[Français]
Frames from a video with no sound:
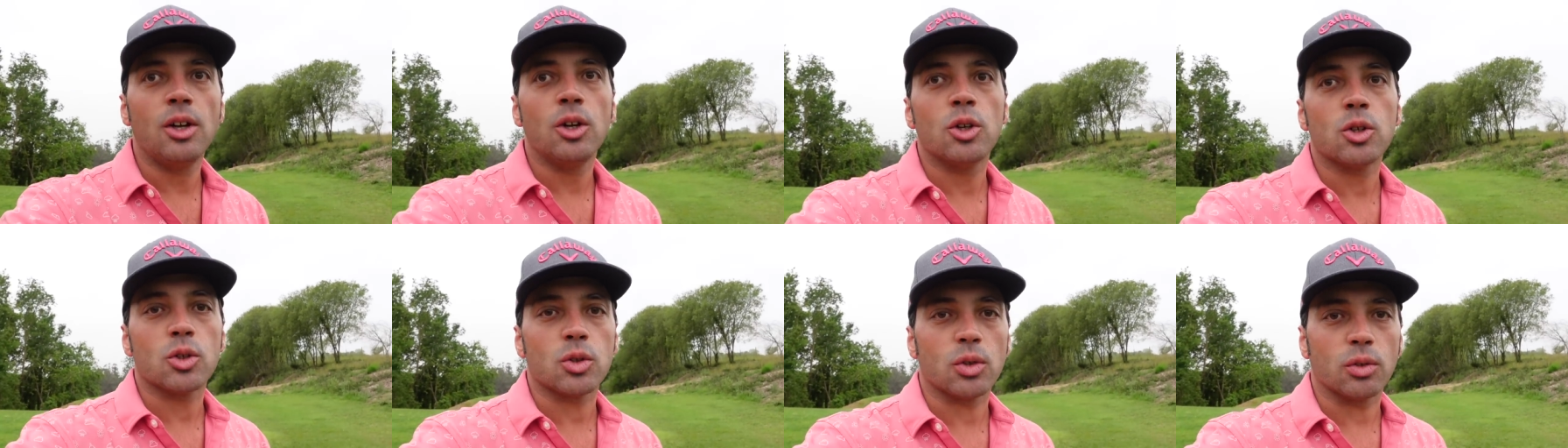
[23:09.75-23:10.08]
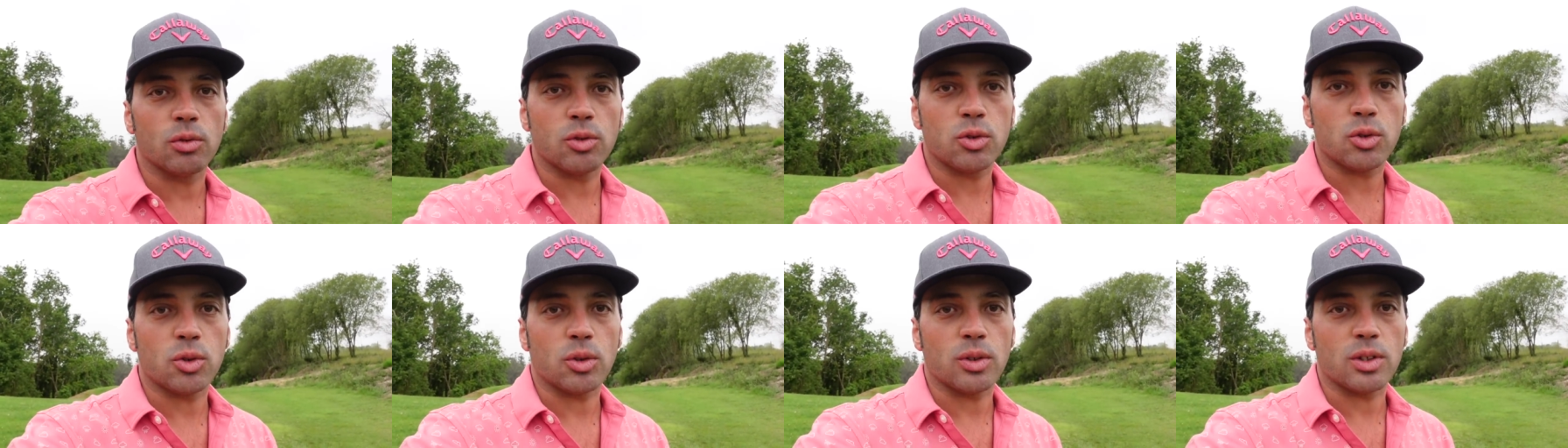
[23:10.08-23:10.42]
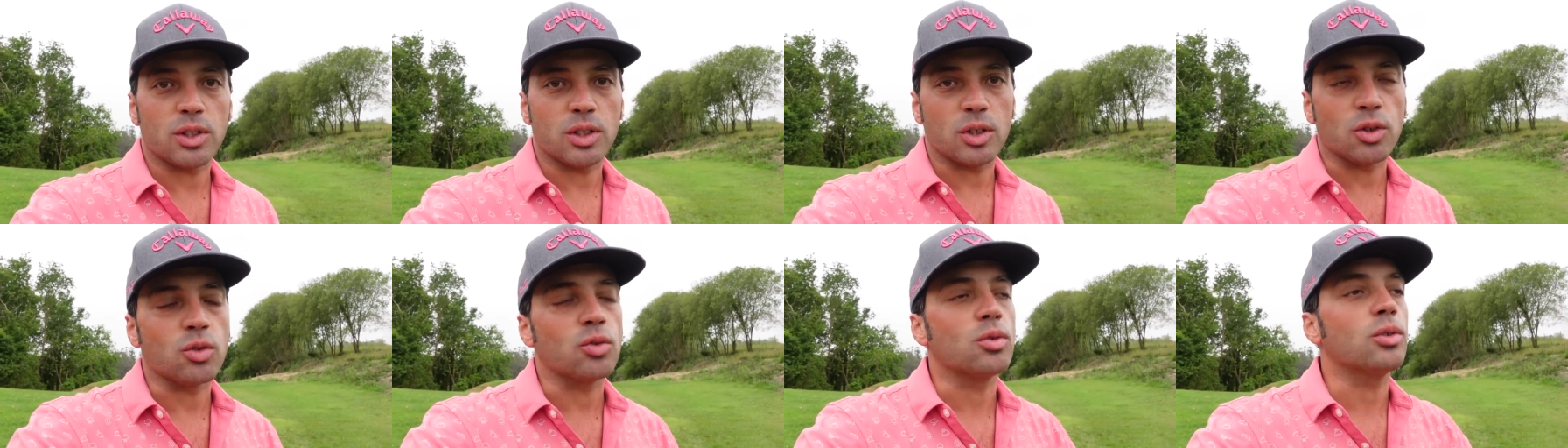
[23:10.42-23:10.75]
sont venues sur le
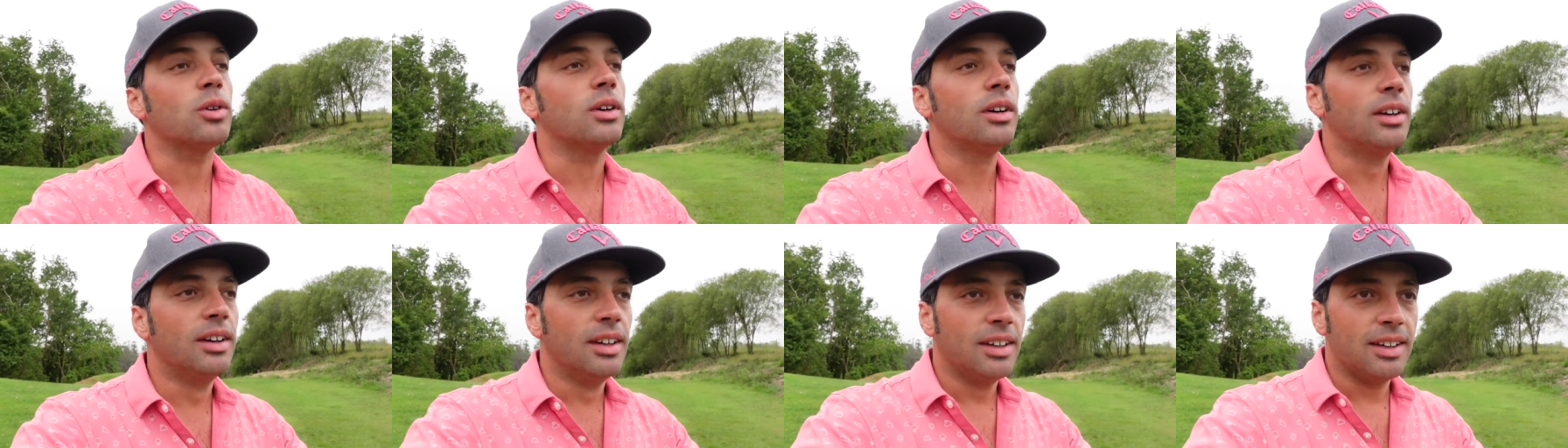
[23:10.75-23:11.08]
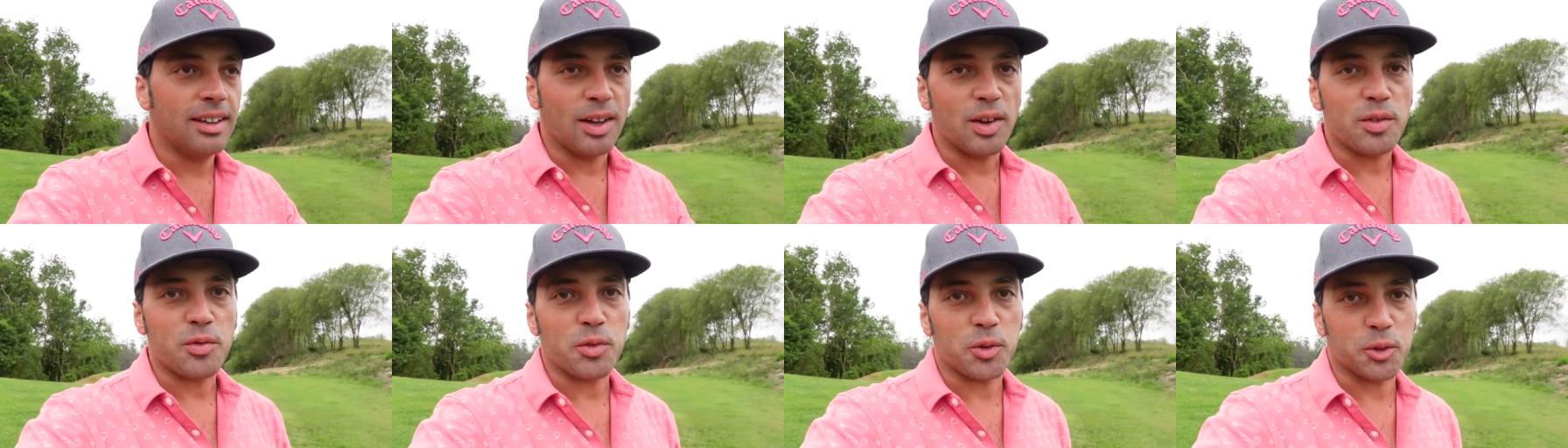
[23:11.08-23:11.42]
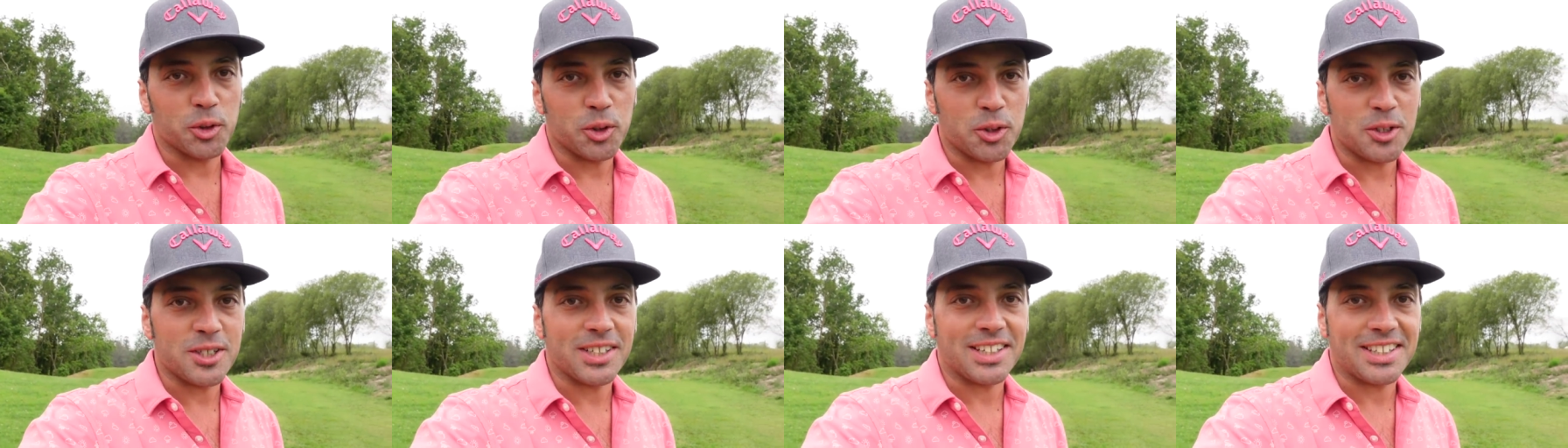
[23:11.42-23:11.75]
séjour et font
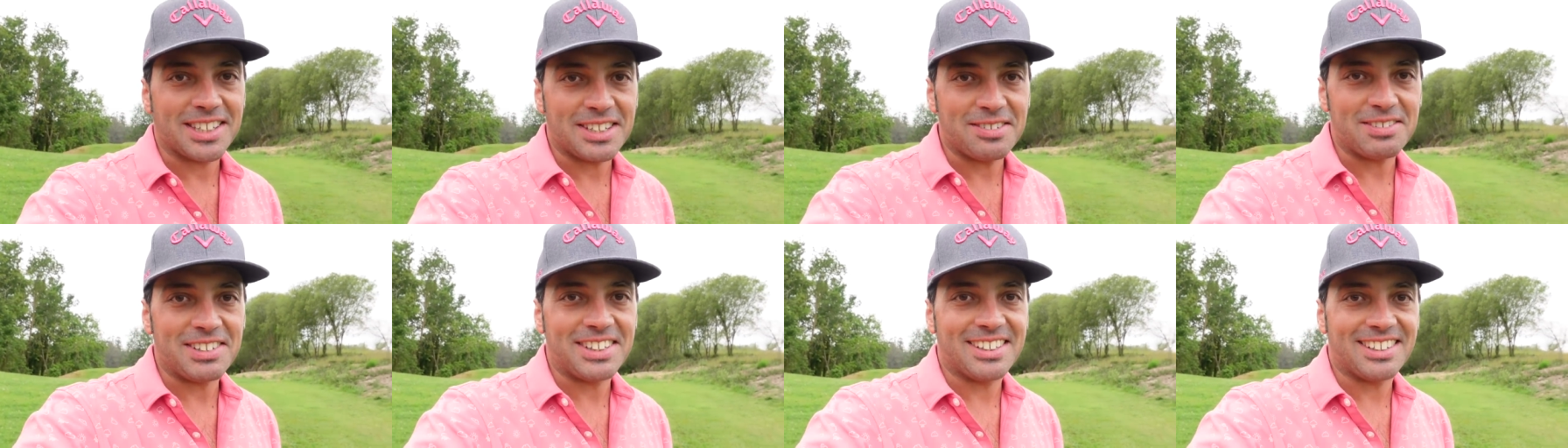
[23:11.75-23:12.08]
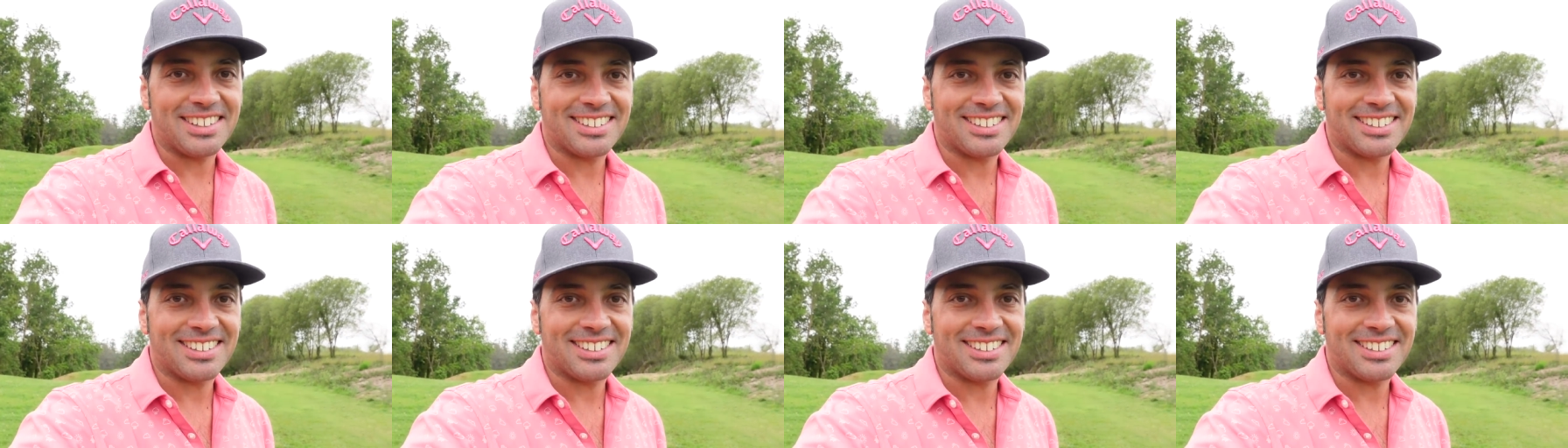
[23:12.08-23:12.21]
d'autres activités.